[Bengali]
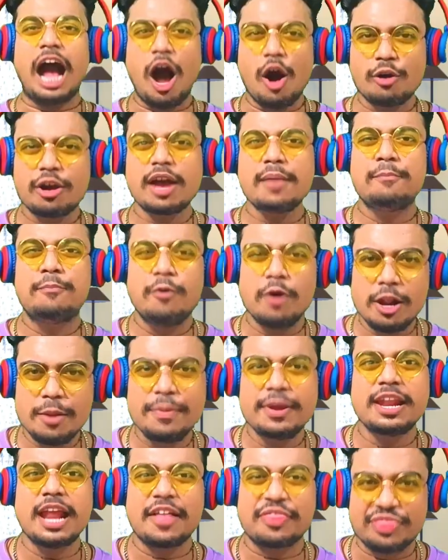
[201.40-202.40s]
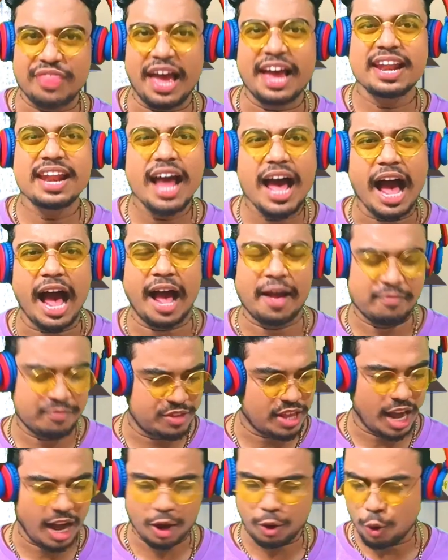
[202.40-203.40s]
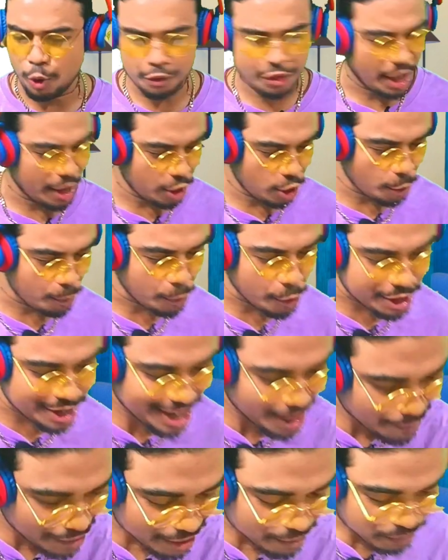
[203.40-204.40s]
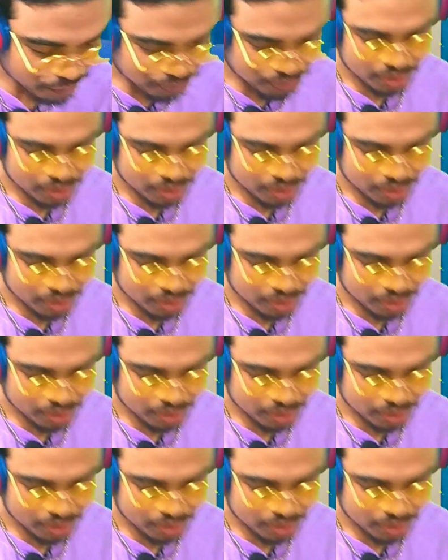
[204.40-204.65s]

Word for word: কাউকে বলবি না তাই না শালা কোথায় গেলো ফোনটা আমার